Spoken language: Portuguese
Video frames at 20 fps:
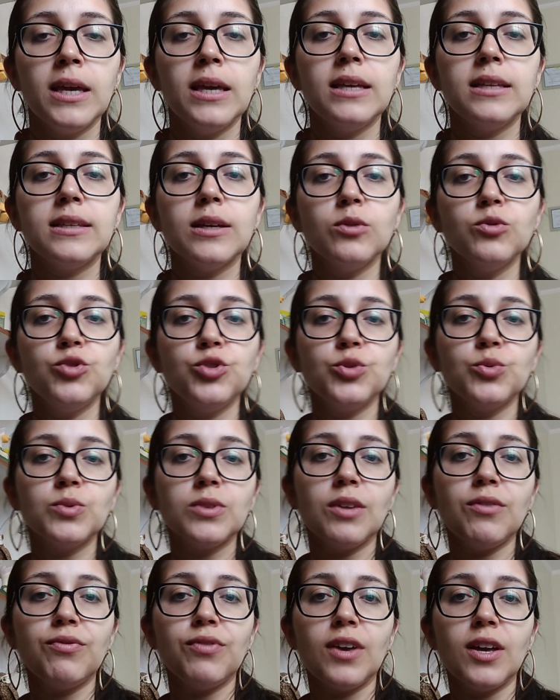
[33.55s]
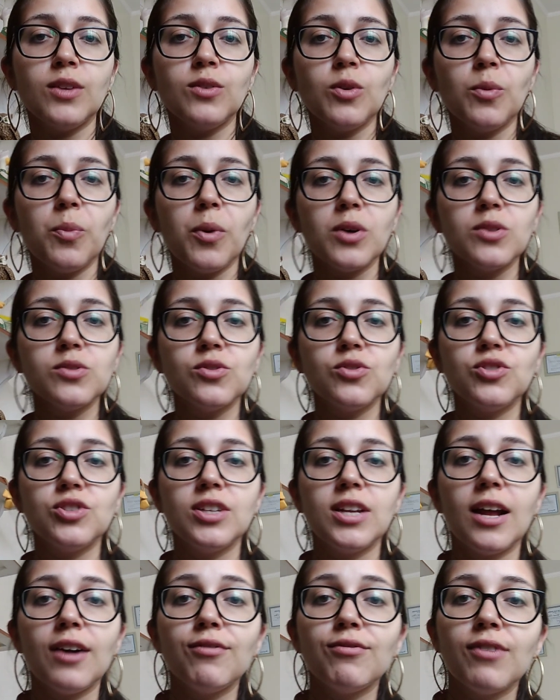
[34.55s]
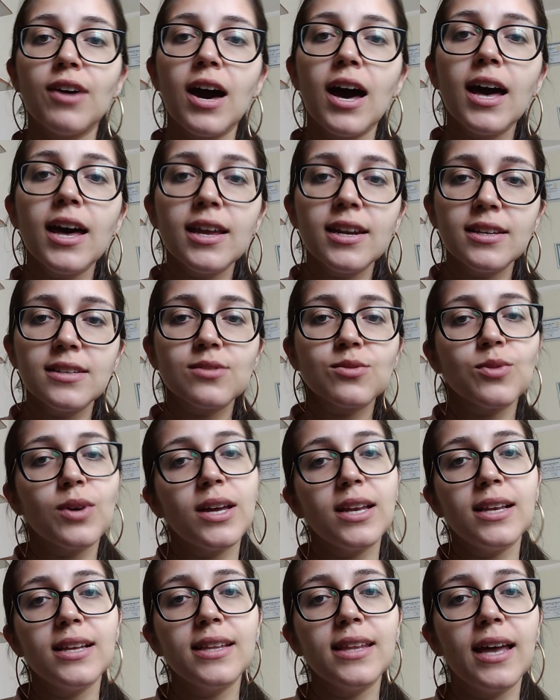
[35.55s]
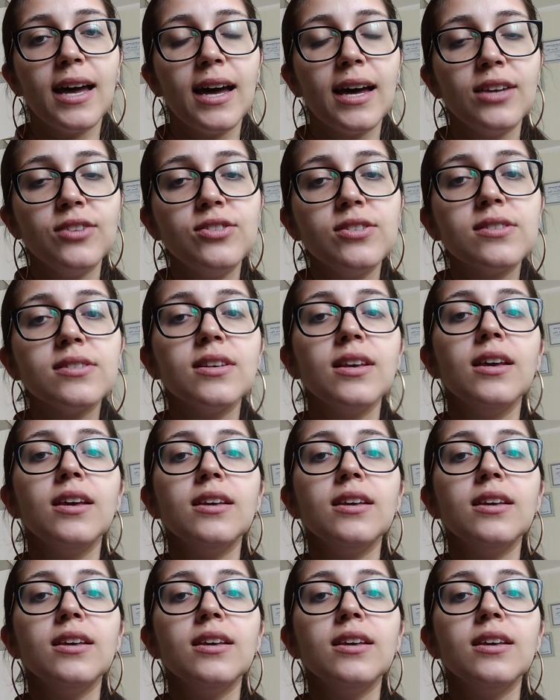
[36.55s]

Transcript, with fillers: Então, de um defeito, eu posso tirar várias qualidades